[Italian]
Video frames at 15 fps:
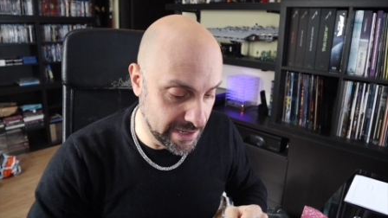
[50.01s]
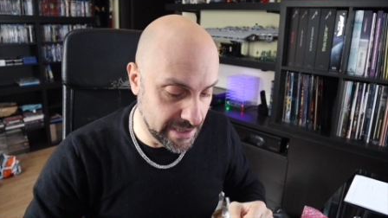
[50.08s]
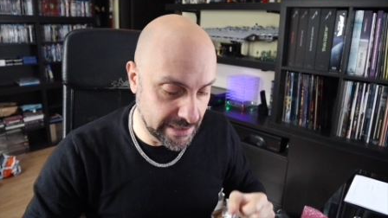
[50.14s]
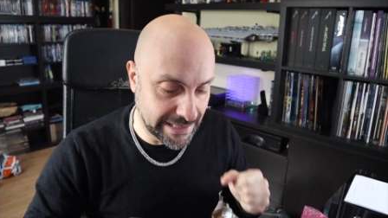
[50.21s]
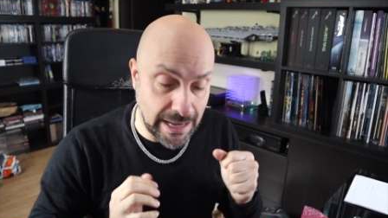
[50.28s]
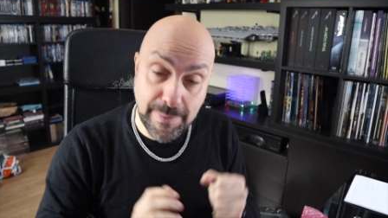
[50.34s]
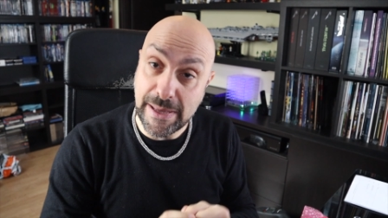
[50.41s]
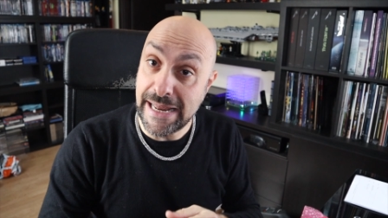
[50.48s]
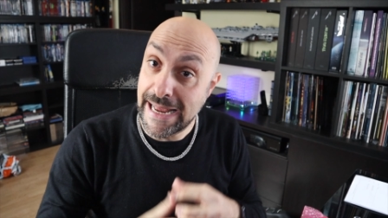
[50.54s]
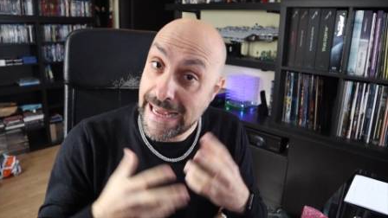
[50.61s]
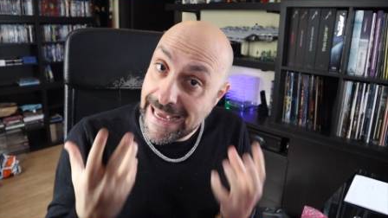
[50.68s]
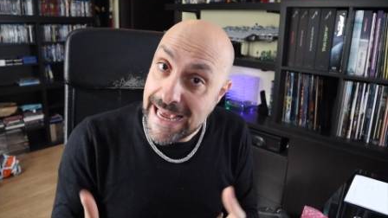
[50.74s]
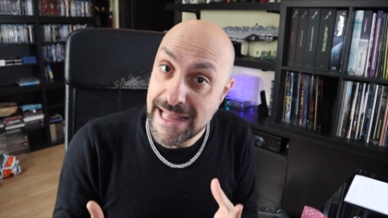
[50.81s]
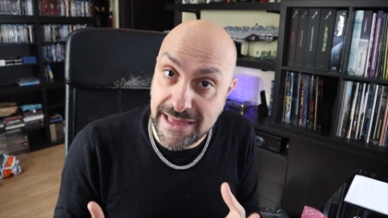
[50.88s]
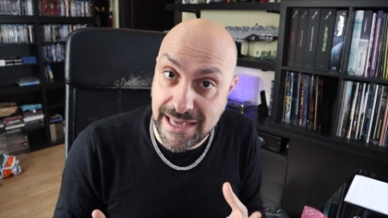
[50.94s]
eh, capire
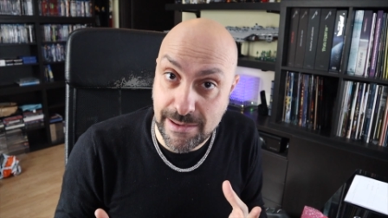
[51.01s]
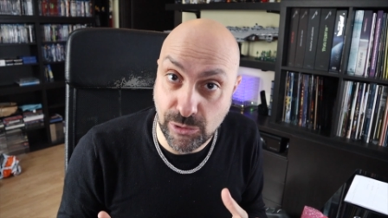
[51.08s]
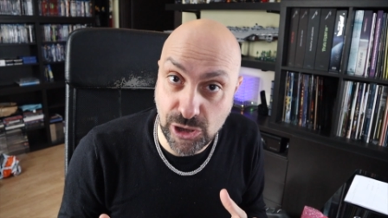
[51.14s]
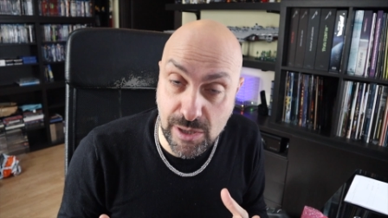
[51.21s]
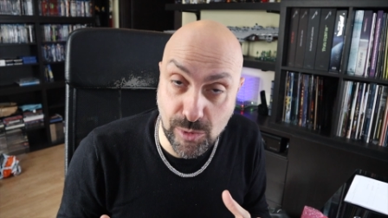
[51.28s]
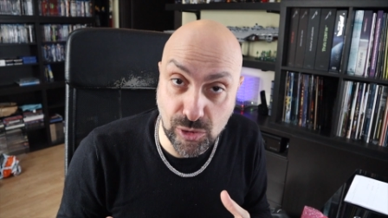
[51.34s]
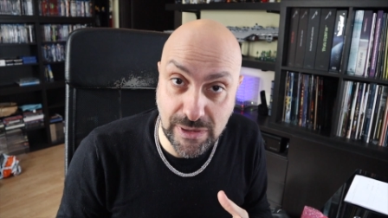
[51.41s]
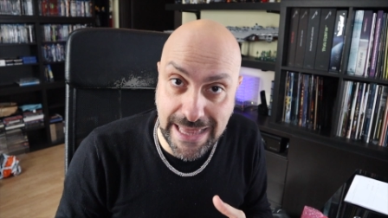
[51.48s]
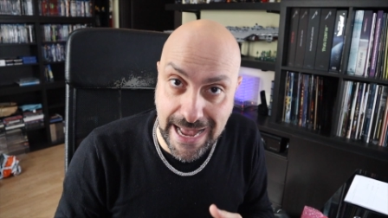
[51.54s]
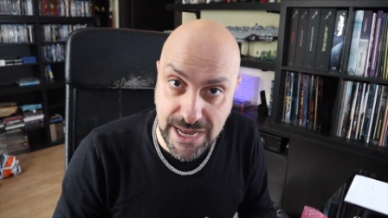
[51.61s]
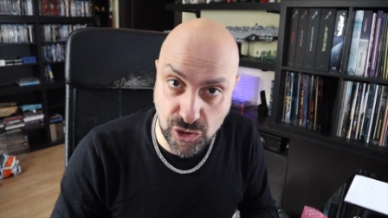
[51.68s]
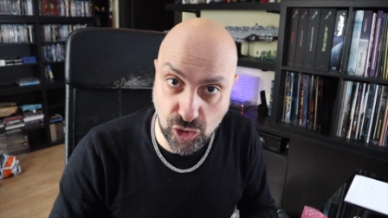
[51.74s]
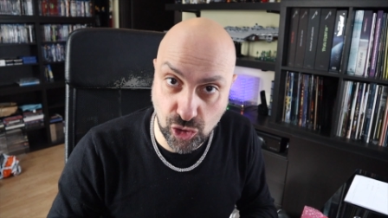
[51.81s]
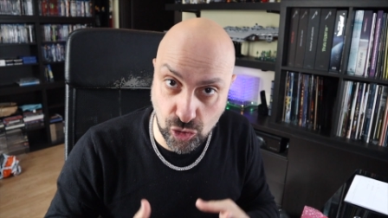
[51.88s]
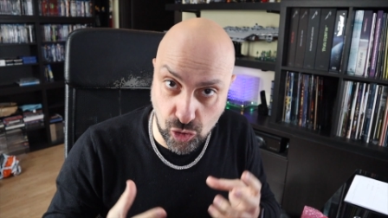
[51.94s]
che tipo di
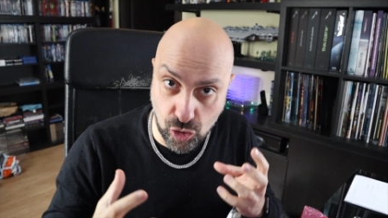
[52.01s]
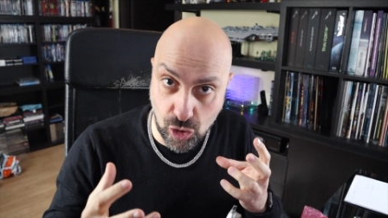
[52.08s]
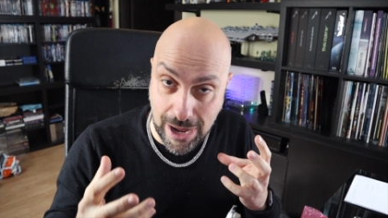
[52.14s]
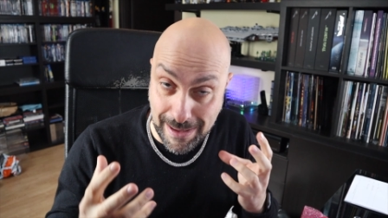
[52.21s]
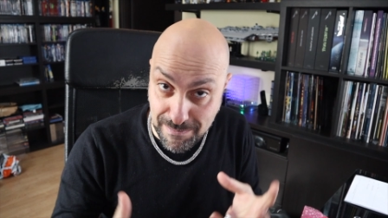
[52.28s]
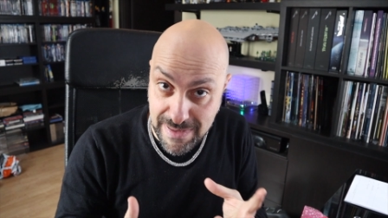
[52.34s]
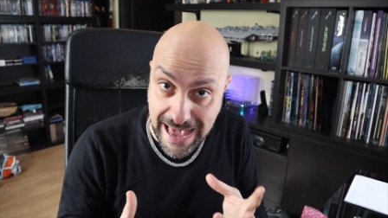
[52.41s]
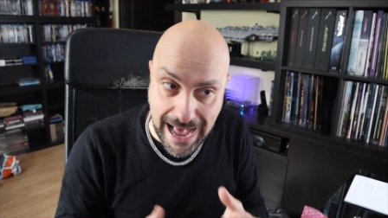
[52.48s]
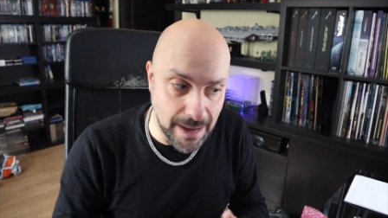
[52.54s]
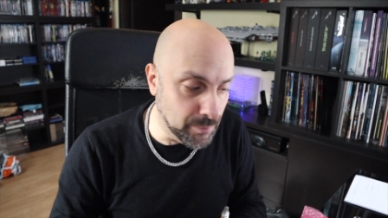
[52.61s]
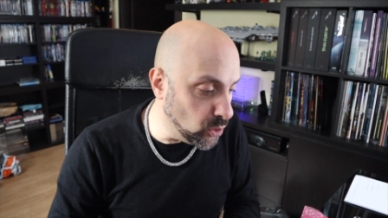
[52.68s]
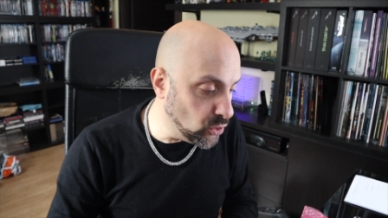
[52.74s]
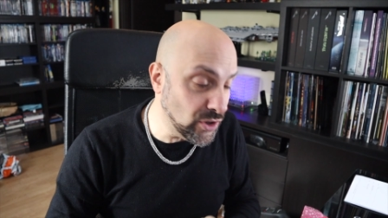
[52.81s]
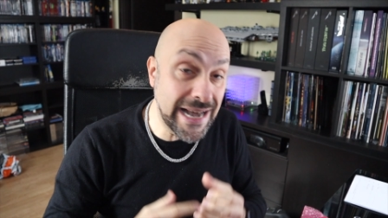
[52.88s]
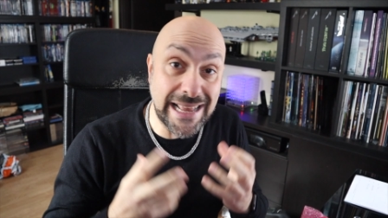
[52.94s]
montaggio
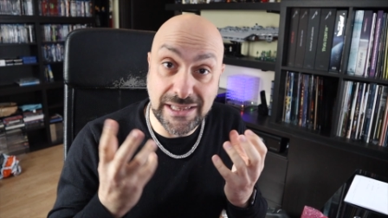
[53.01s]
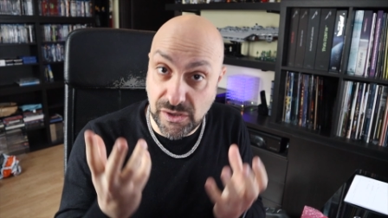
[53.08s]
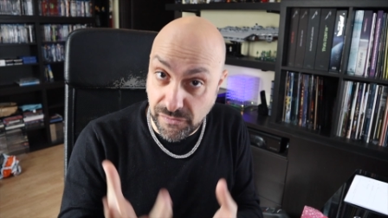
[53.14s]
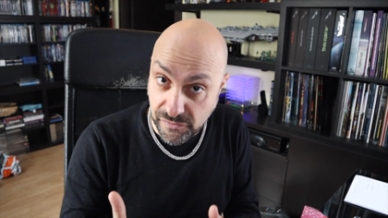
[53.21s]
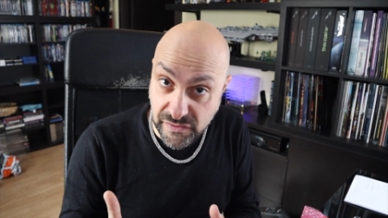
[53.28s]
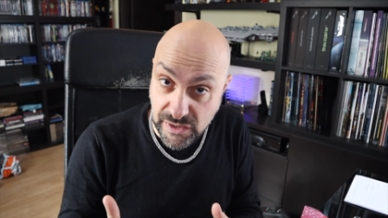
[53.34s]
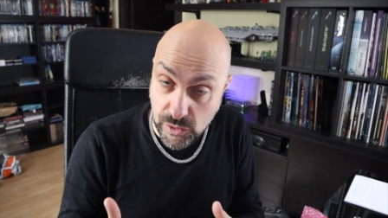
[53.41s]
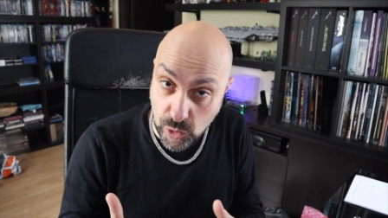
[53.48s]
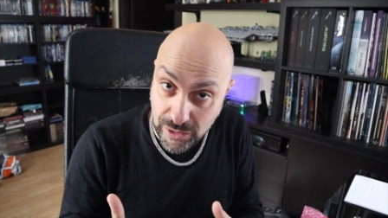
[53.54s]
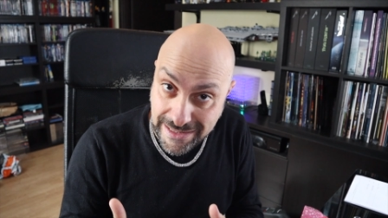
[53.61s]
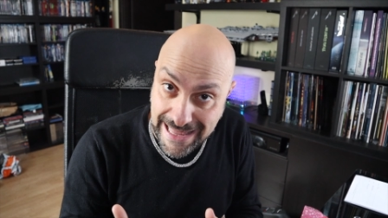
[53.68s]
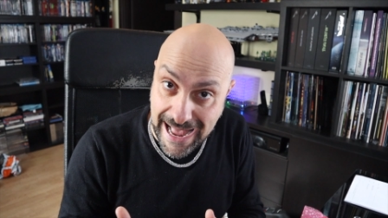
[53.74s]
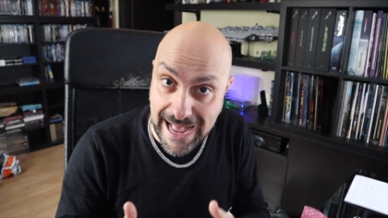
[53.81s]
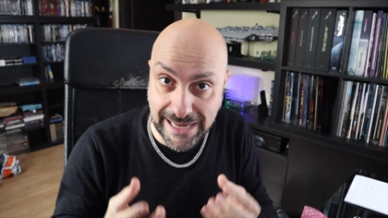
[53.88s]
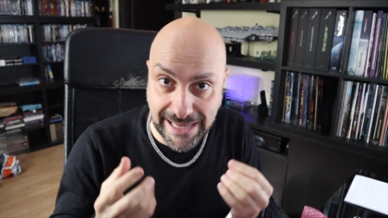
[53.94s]
abbiamo, le
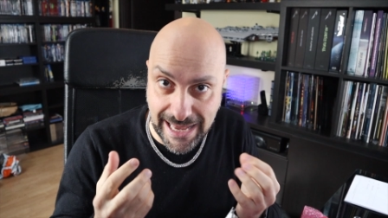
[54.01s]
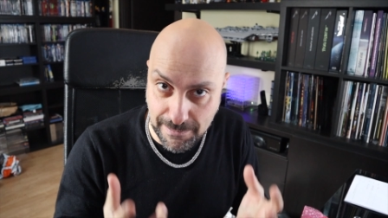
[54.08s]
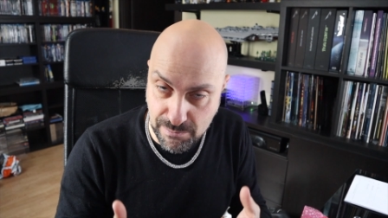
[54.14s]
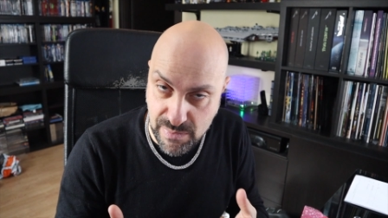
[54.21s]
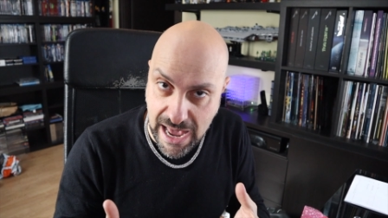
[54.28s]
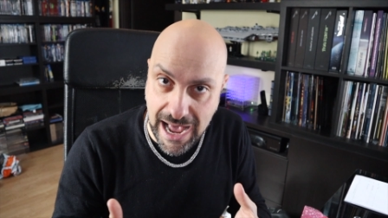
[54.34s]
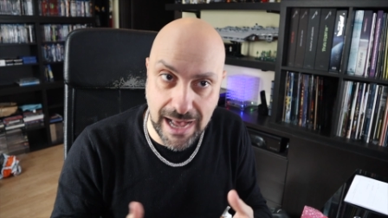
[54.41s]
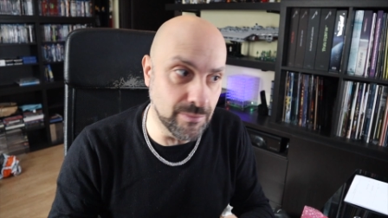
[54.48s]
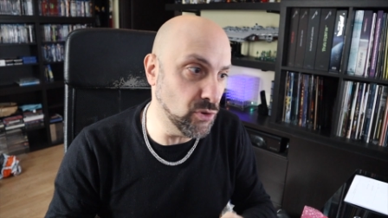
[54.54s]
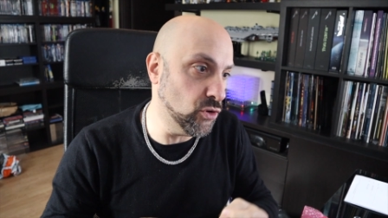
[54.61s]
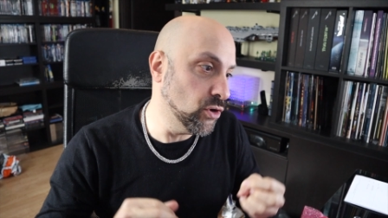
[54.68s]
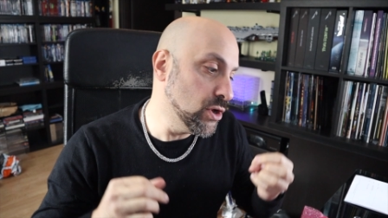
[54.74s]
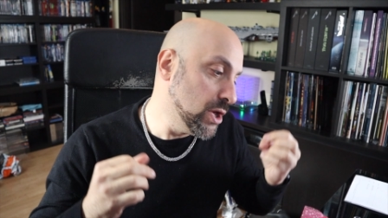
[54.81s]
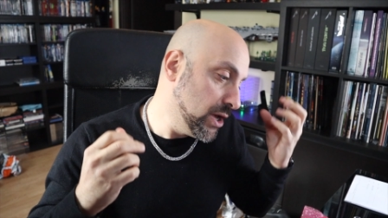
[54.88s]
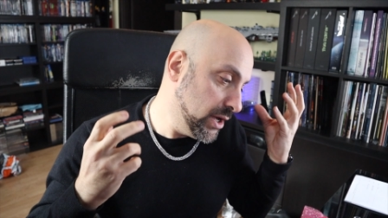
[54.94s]
difficoltà che
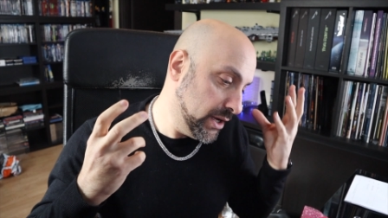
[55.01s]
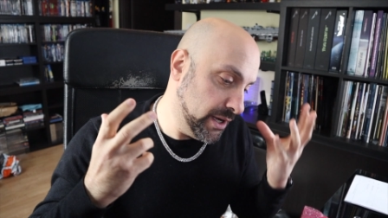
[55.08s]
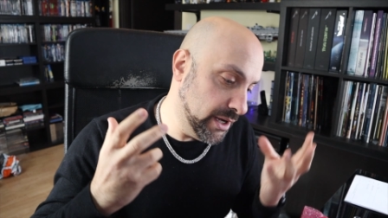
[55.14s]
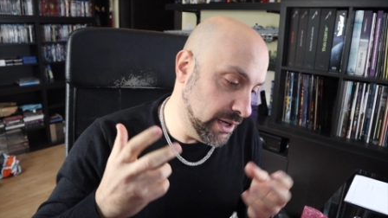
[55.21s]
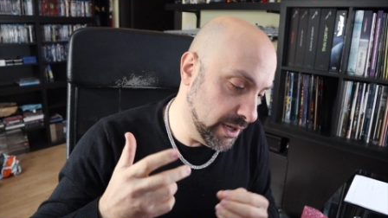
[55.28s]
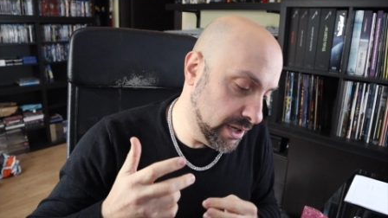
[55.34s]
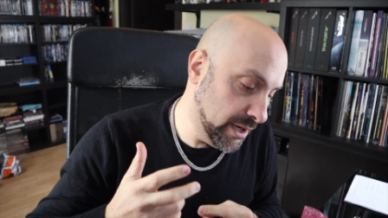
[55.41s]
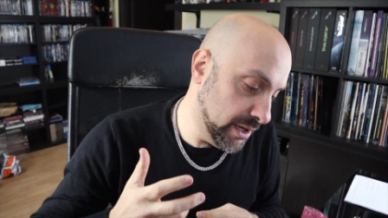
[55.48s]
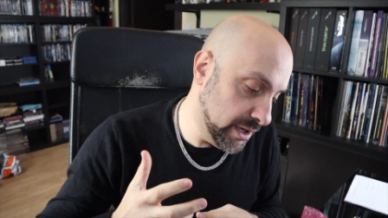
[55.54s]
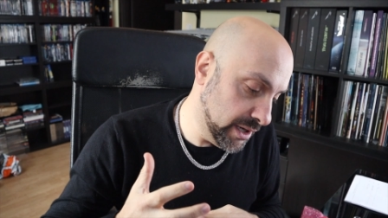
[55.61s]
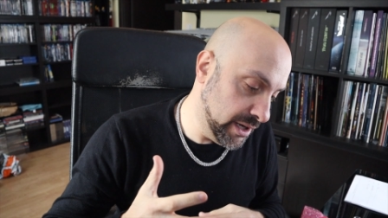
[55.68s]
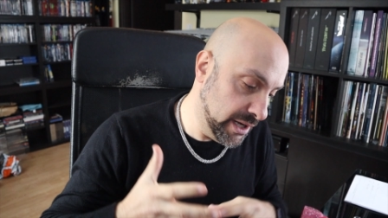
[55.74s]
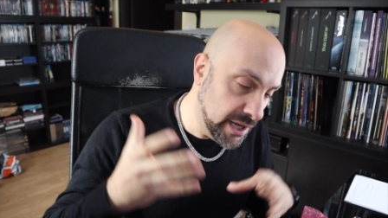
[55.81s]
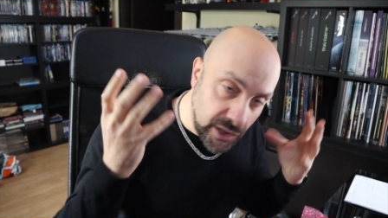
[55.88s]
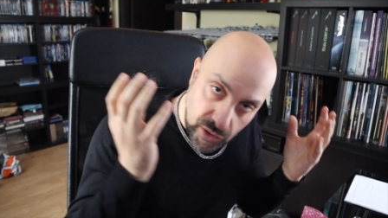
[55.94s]
abbiamo
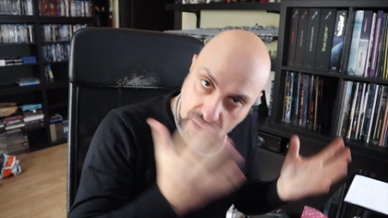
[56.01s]
eh,